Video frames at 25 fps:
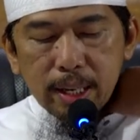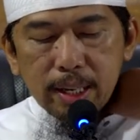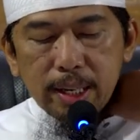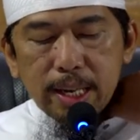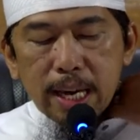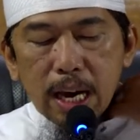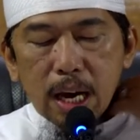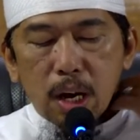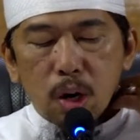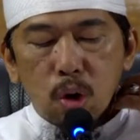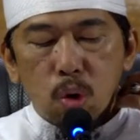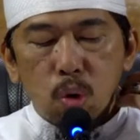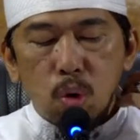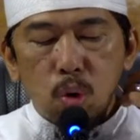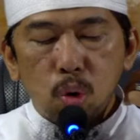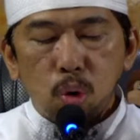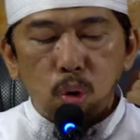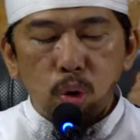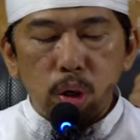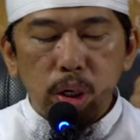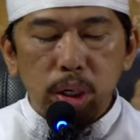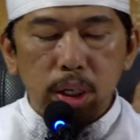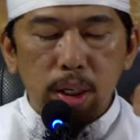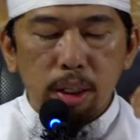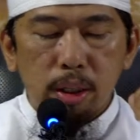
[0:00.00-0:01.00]
yang
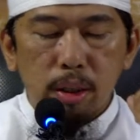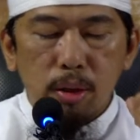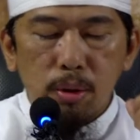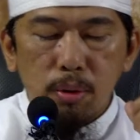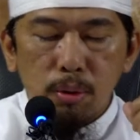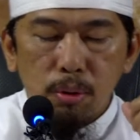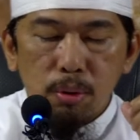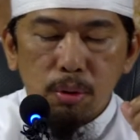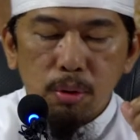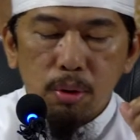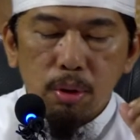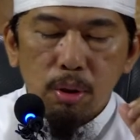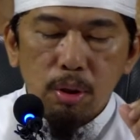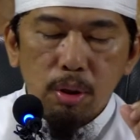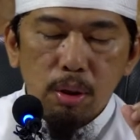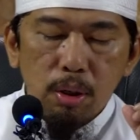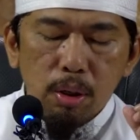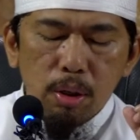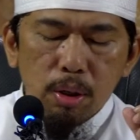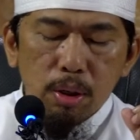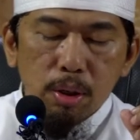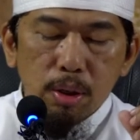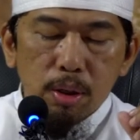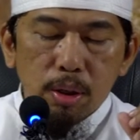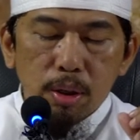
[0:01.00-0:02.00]
rukun itu
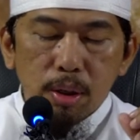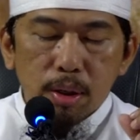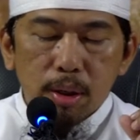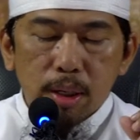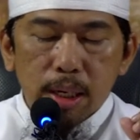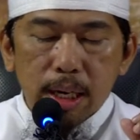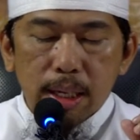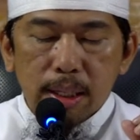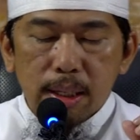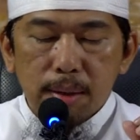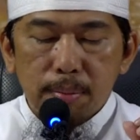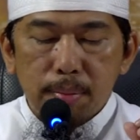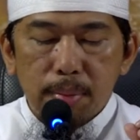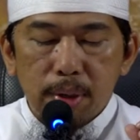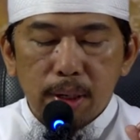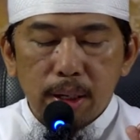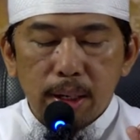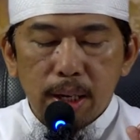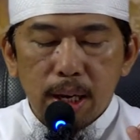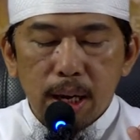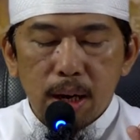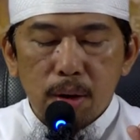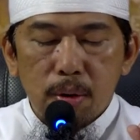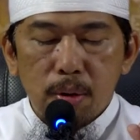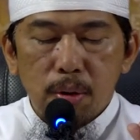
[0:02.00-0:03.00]
kata
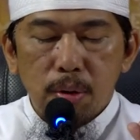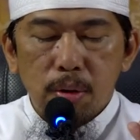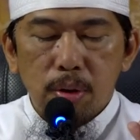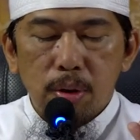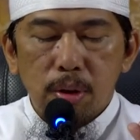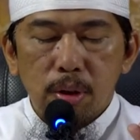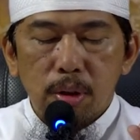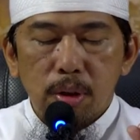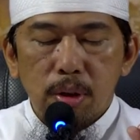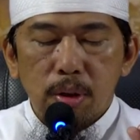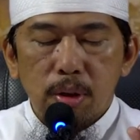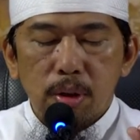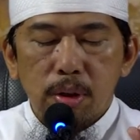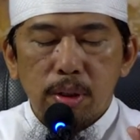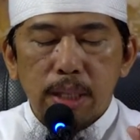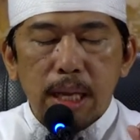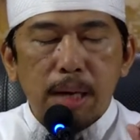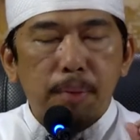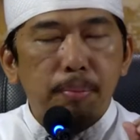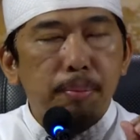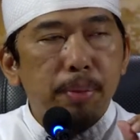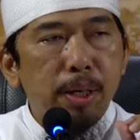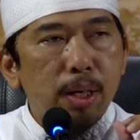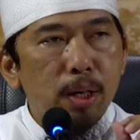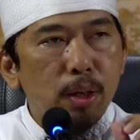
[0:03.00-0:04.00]
beliau
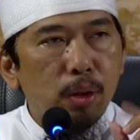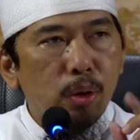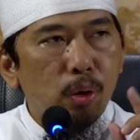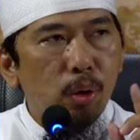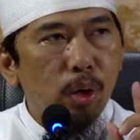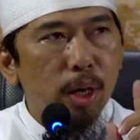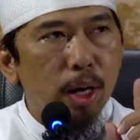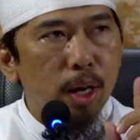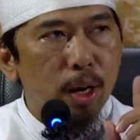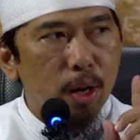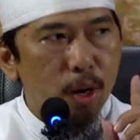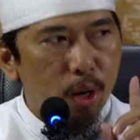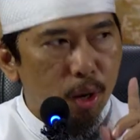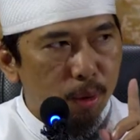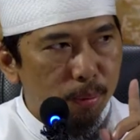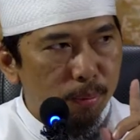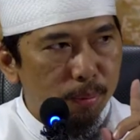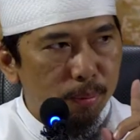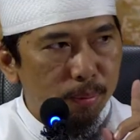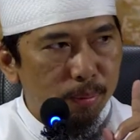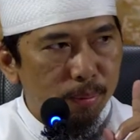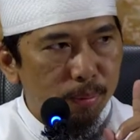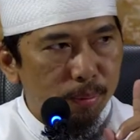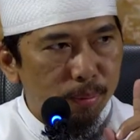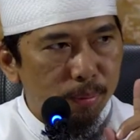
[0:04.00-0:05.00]
takbiratul ihram
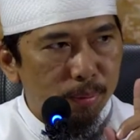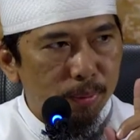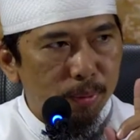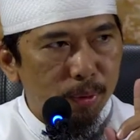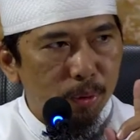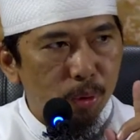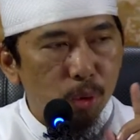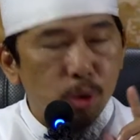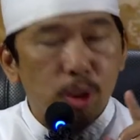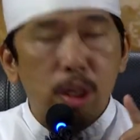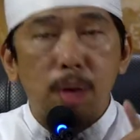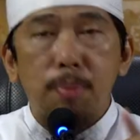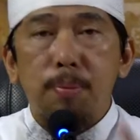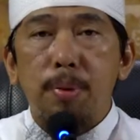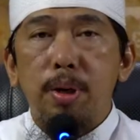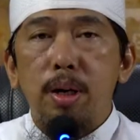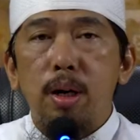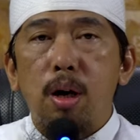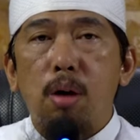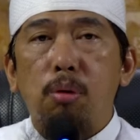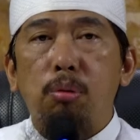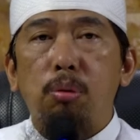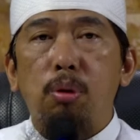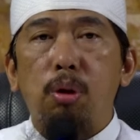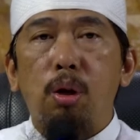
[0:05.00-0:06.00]

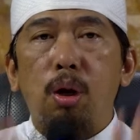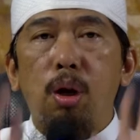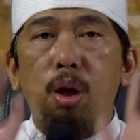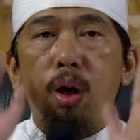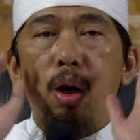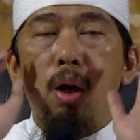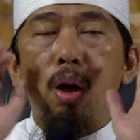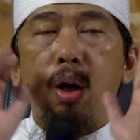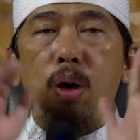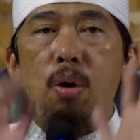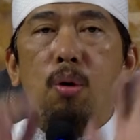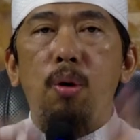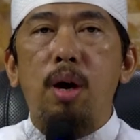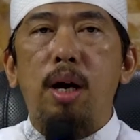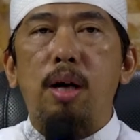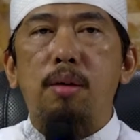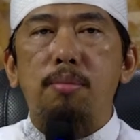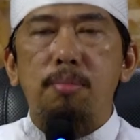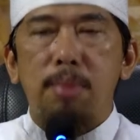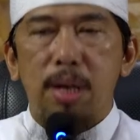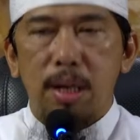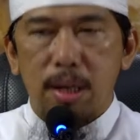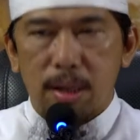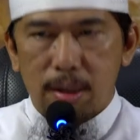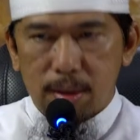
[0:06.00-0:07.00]
ucapan Allahu
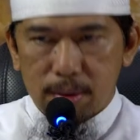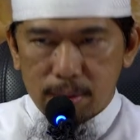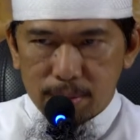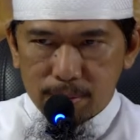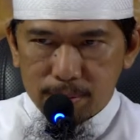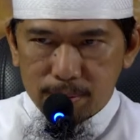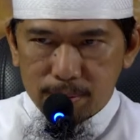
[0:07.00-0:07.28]
akbar